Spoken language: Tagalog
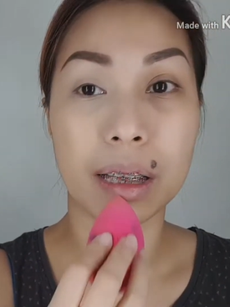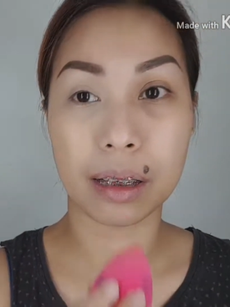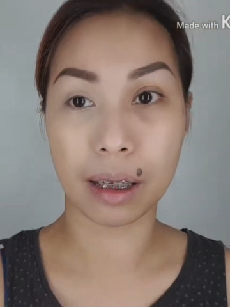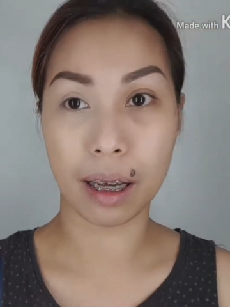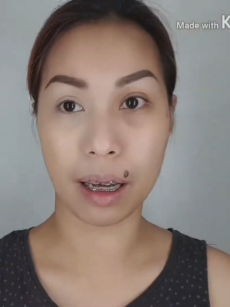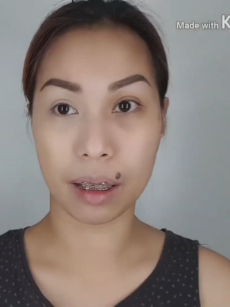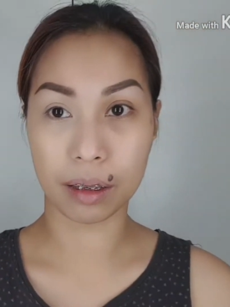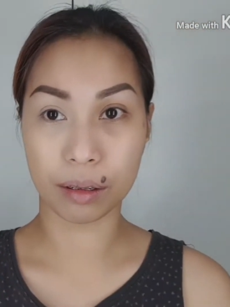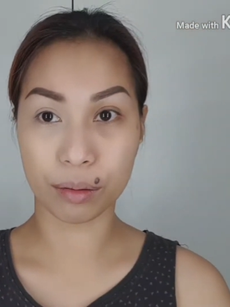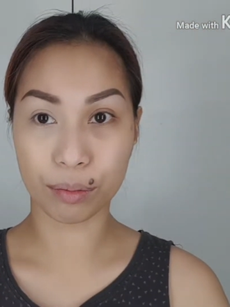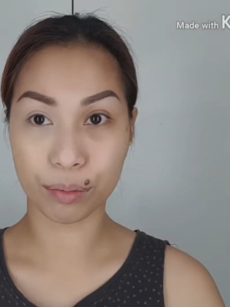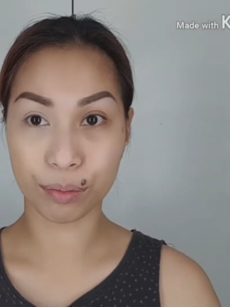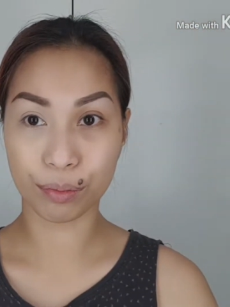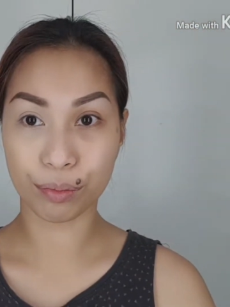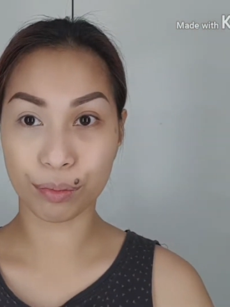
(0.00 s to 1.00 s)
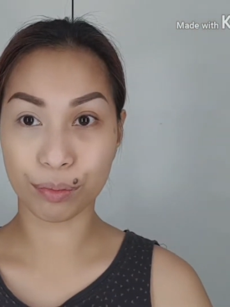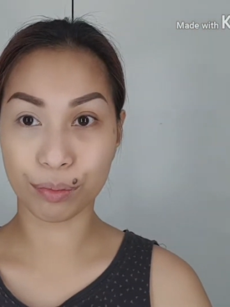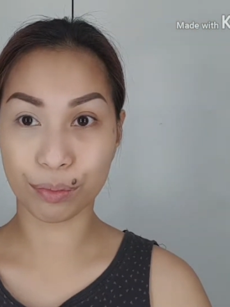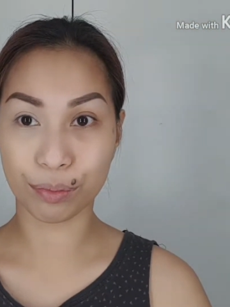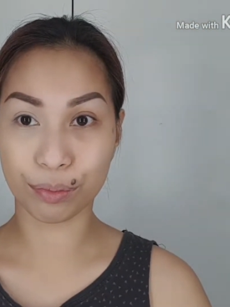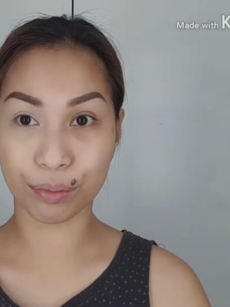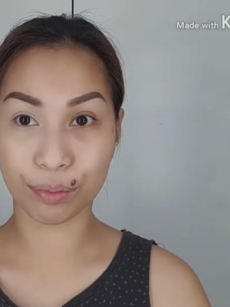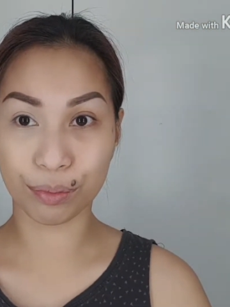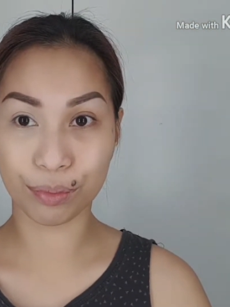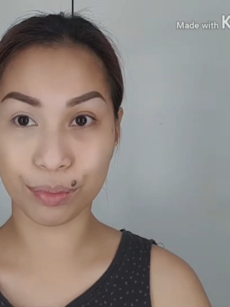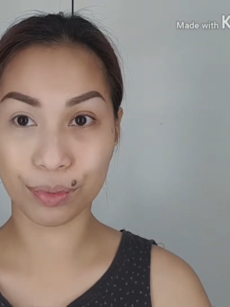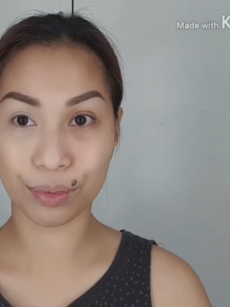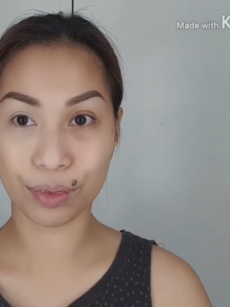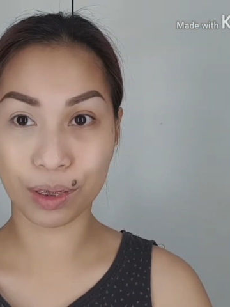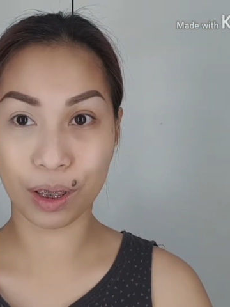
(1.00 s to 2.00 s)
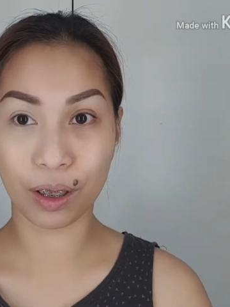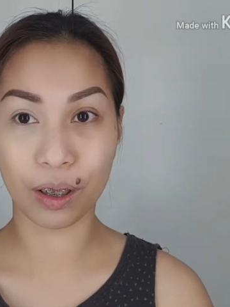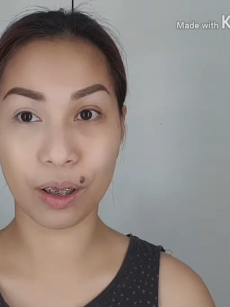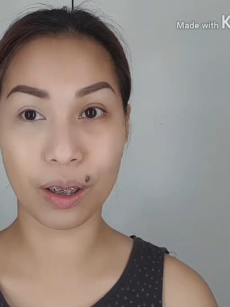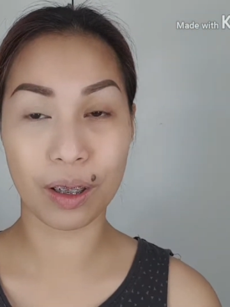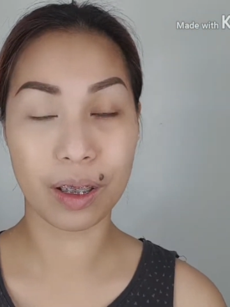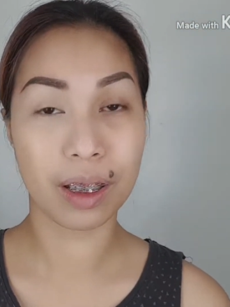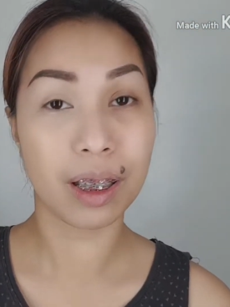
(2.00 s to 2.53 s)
Yan. Mm. Ah.